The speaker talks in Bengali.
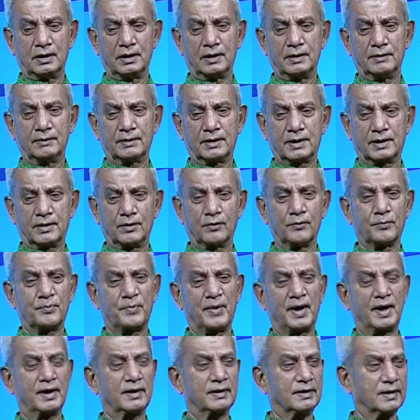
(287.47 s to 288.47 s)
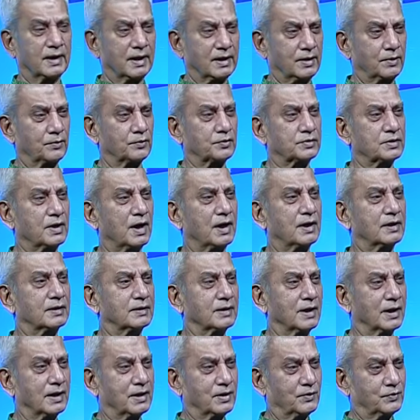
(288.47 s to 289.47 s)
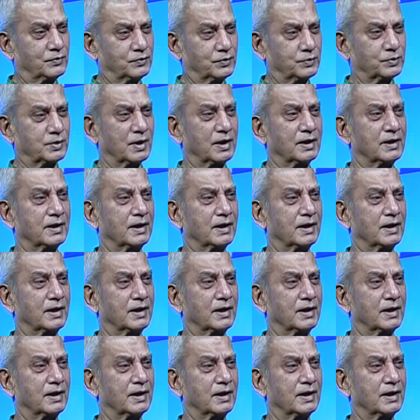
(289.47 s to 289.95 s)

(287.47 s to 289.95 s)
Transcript: এই কেউ প্যান্ট দেয় কেউ শার্ট দেয় কেউ জুতা